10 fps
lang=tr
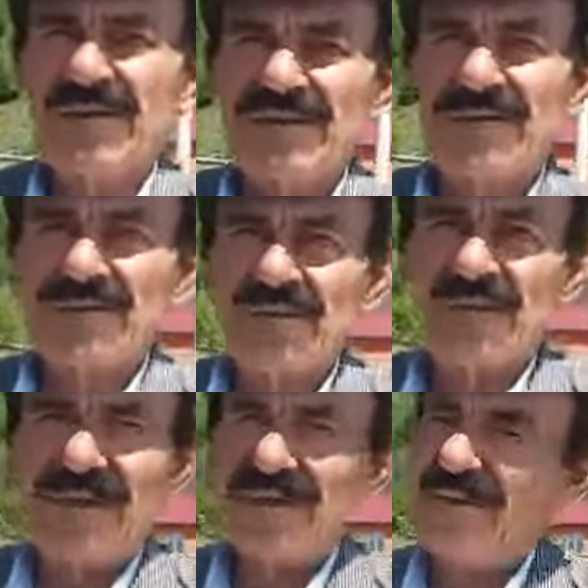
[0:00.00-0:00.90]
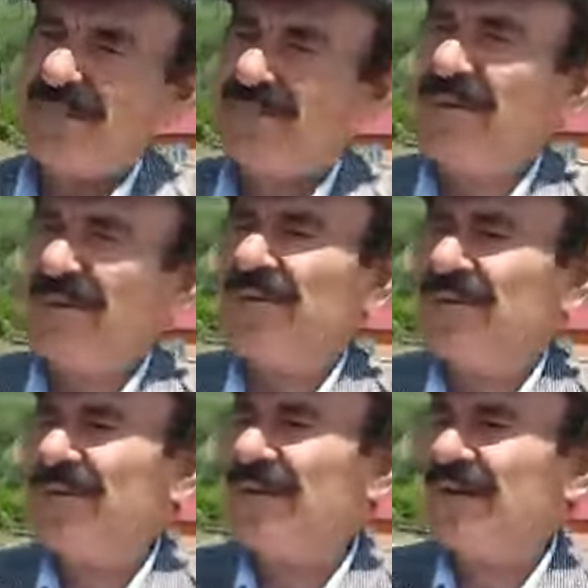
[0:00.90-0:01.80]
ondan sonra işte şöyle
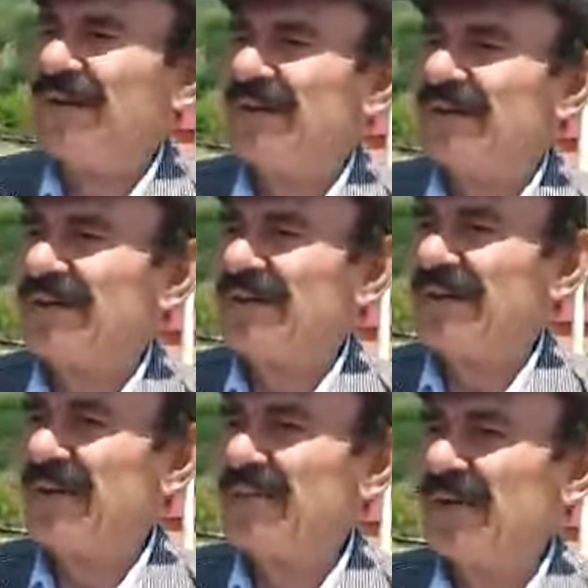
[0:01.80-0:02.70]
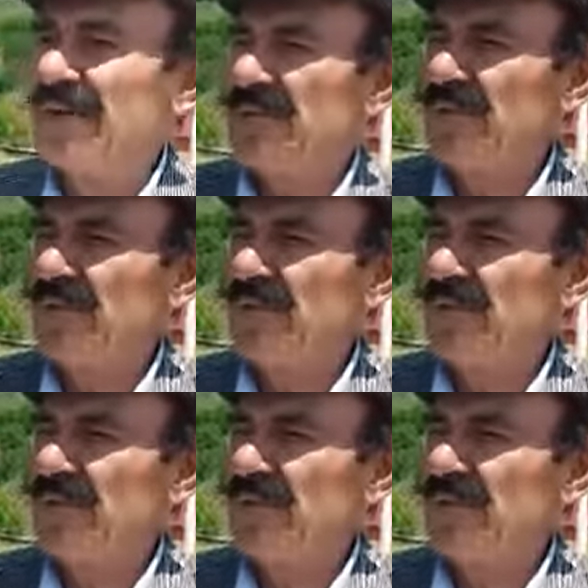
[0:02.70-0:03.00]
böyle sizde ne yaparlar?